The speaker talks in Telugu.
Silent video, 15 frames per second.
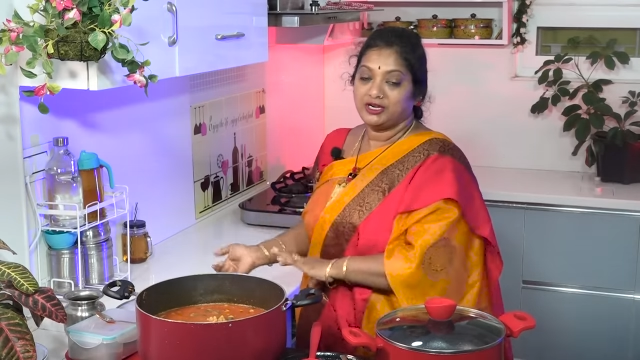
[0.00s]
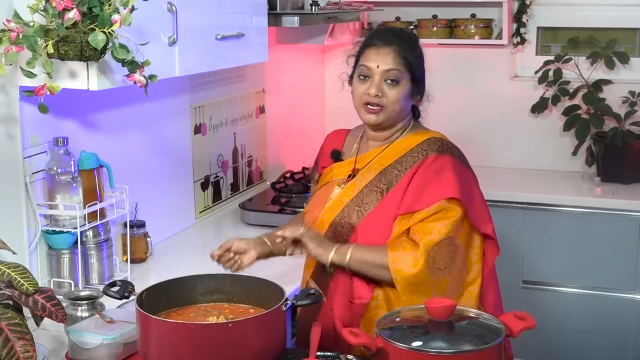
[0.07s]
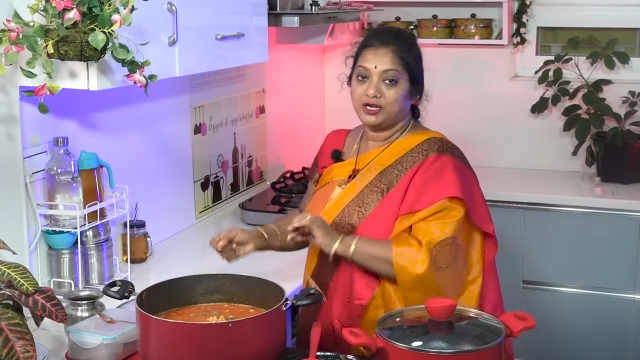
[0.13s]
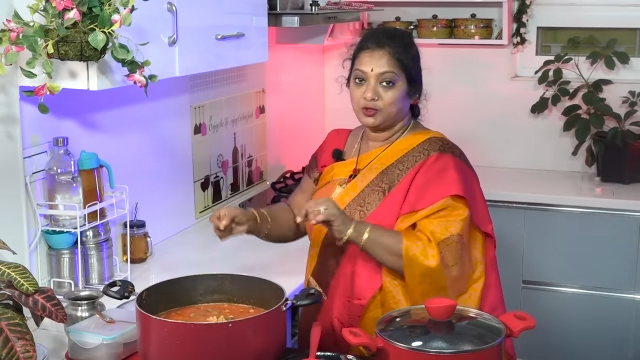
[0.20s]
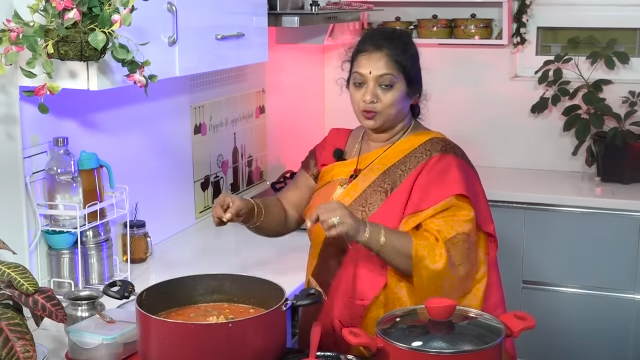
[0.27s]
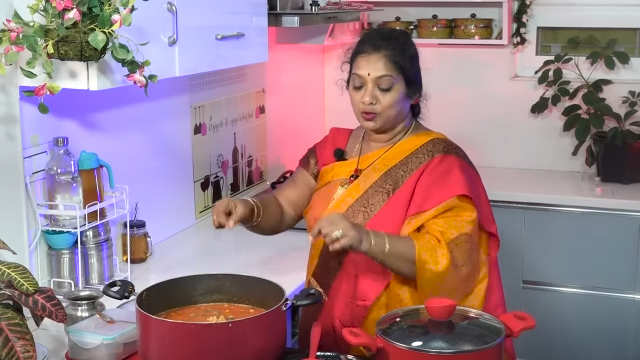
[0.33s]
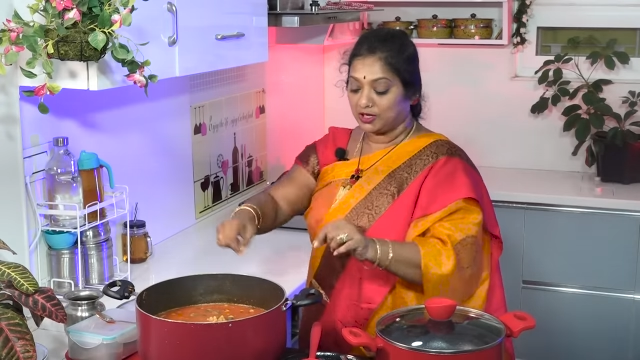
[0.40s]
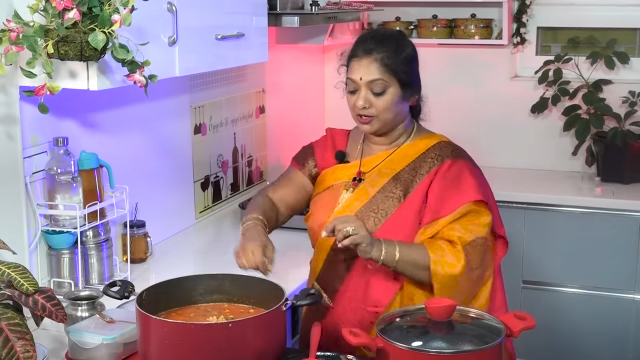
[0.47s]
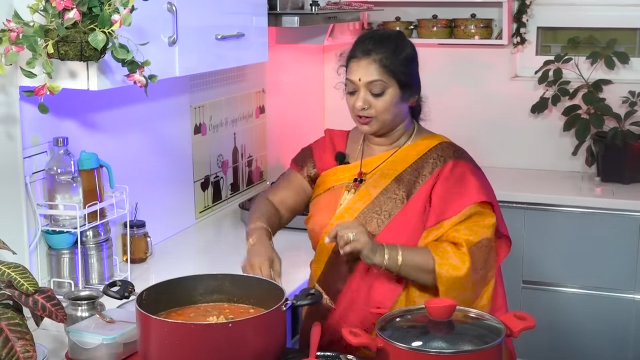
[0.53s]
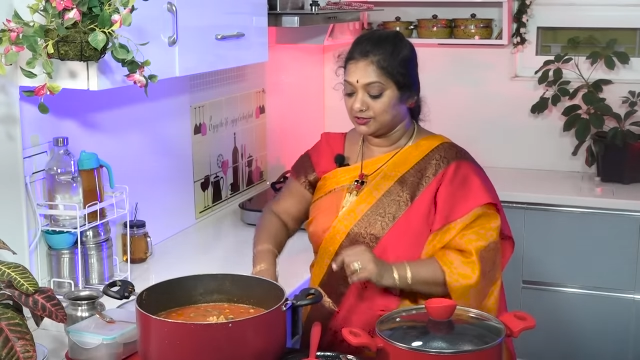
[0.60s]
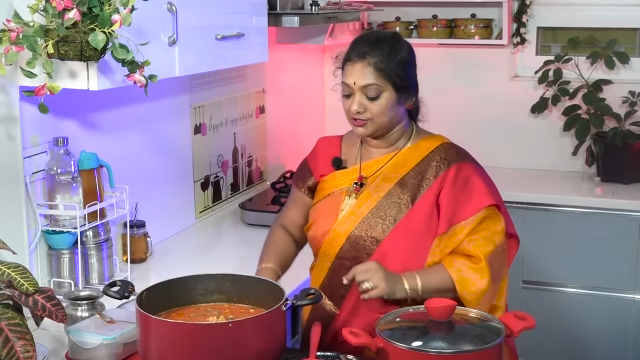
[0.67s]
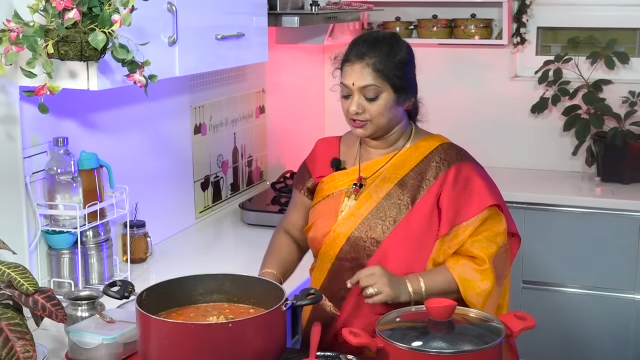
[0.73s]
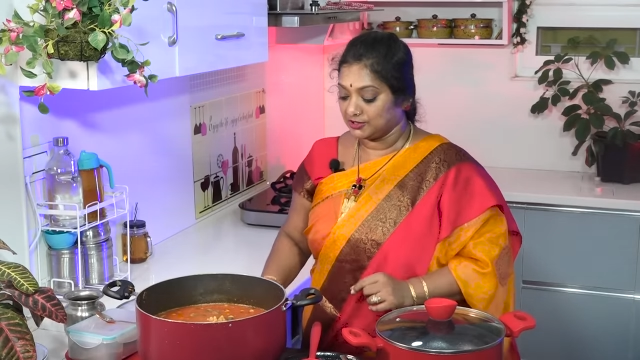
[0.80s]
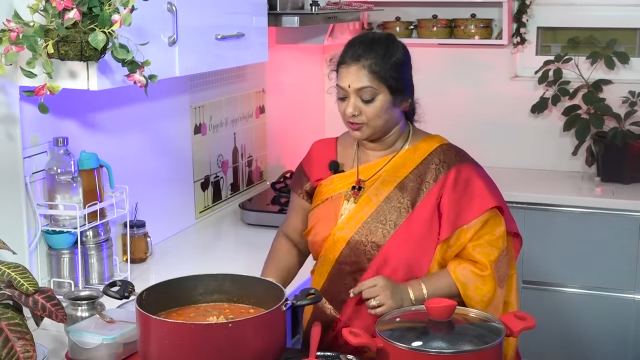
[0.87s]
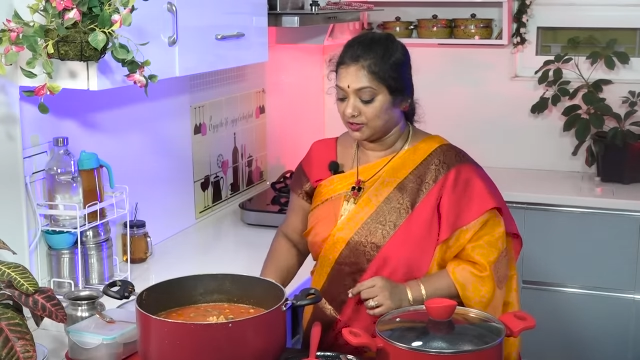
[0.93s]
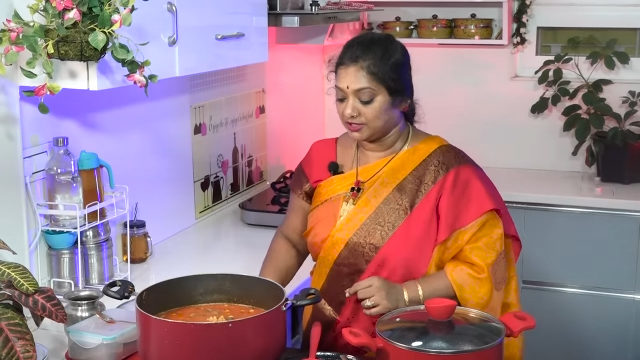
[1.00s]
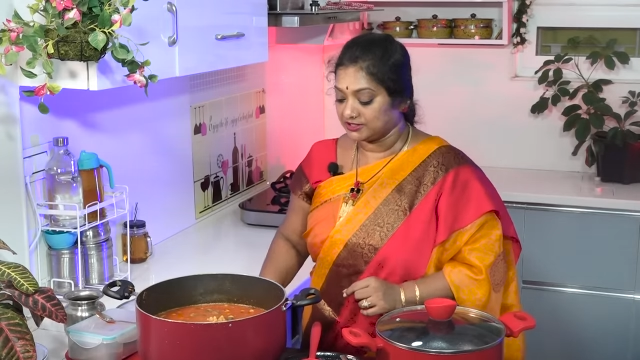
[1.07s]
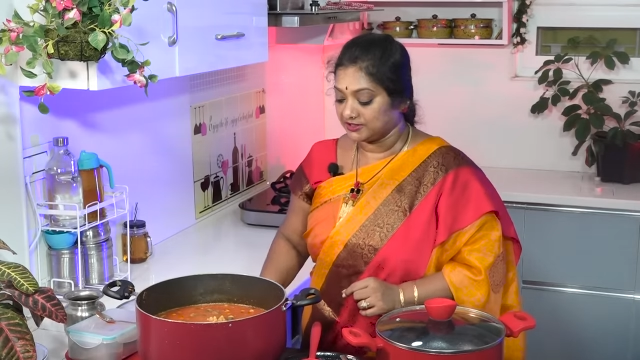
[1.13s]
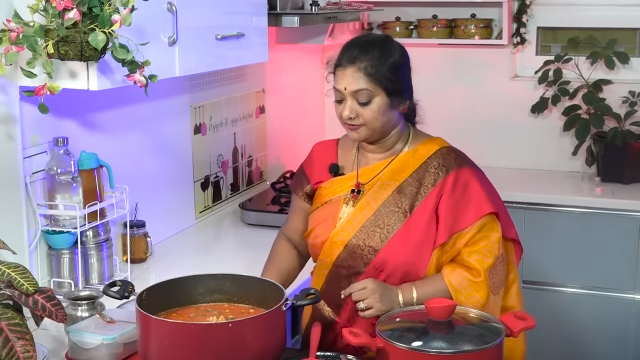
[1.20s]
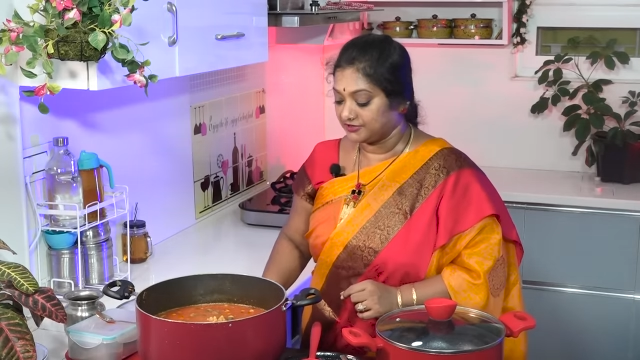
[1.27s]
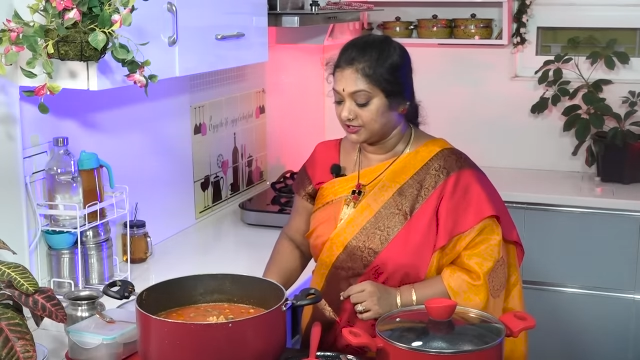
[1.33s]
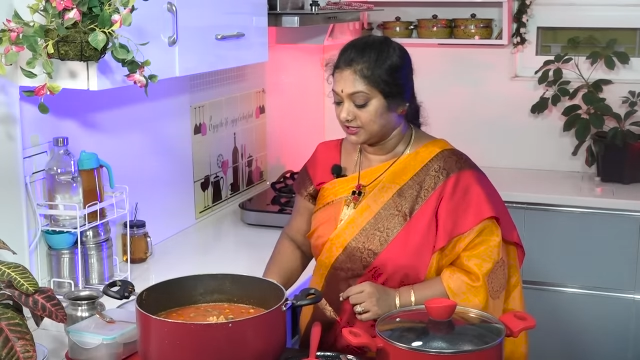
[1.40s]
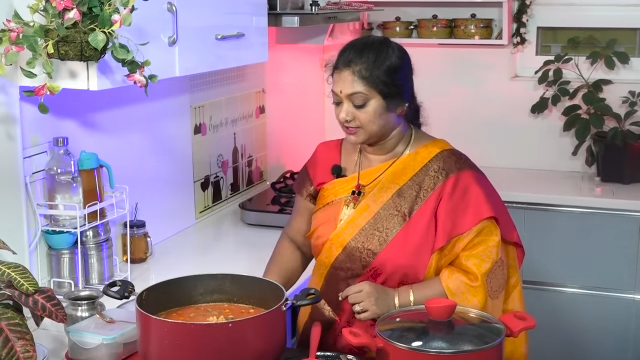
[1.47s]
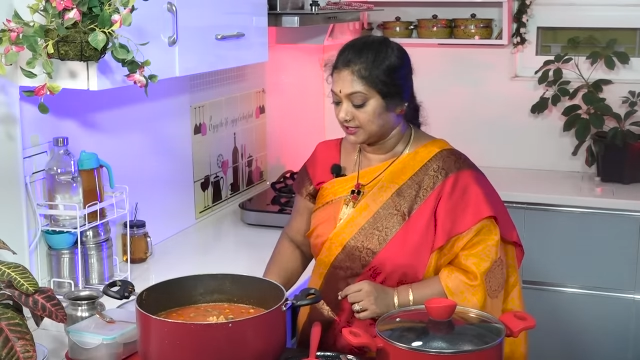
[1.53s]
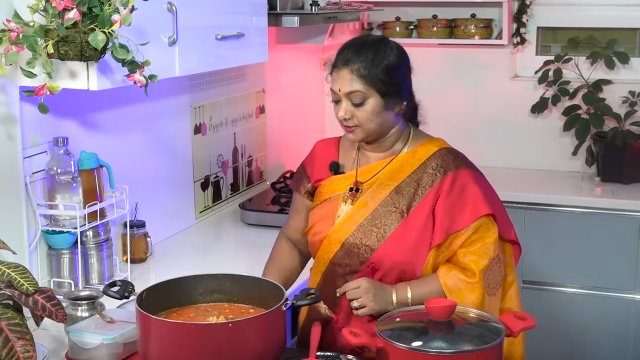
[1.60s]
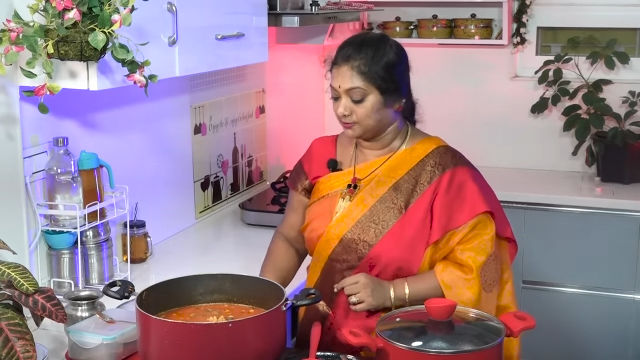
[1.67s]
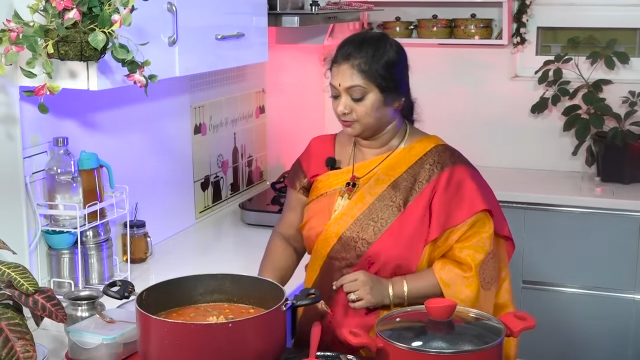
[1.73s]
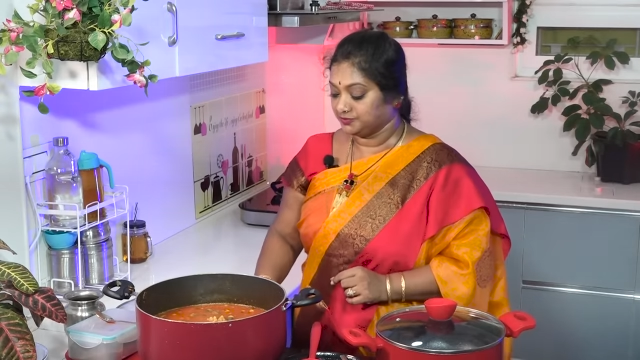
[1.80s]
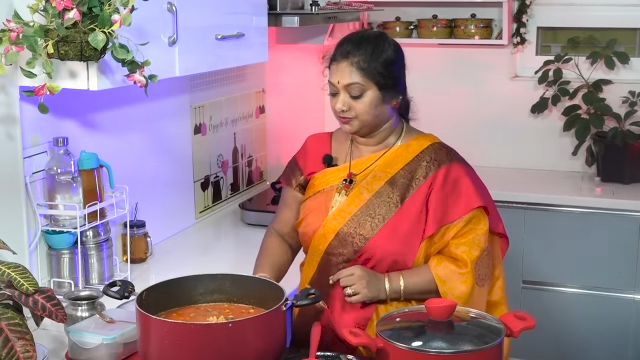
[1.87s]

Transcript: నేను కుక్కర్లోంచి ఇందులోకి షిఫ్ట్ చేశాను